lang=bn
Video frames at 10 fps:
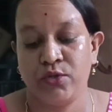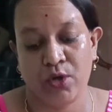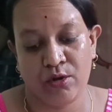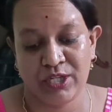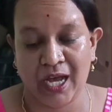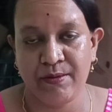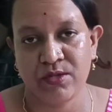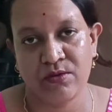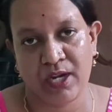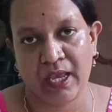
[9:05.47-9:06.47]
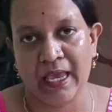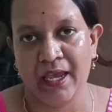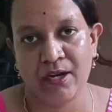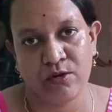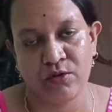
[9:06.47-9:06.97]
চলো চা খেয়ে
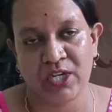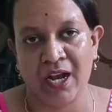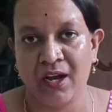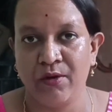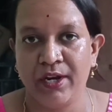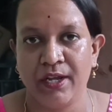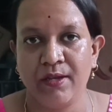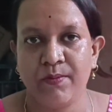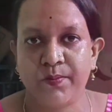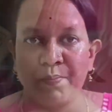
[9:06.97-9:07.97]
একটু চালা হয়ে গেল